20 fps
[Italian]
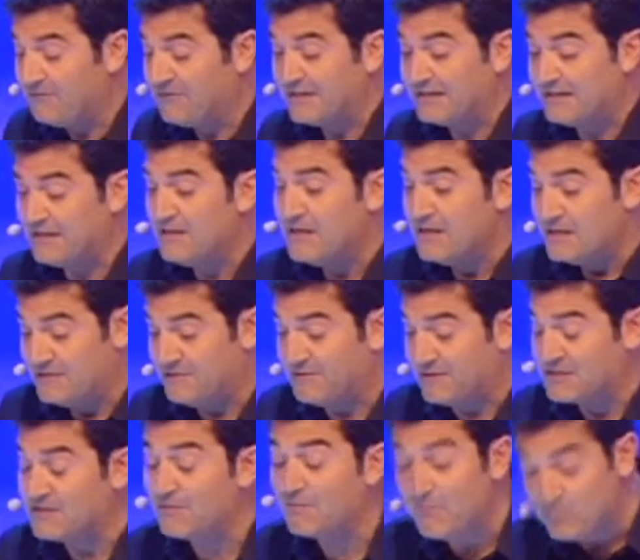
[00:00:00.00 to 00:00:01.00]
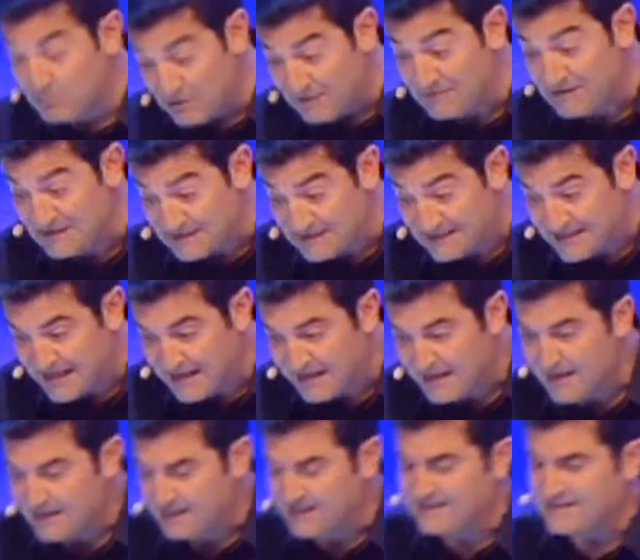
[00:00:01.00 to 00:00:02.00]
infatti si faceva proprio una visita
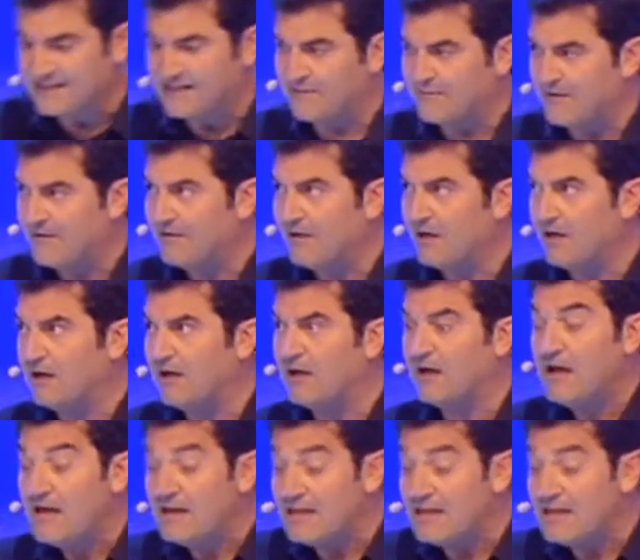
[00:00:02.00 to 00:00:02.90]
che si chiamava uh,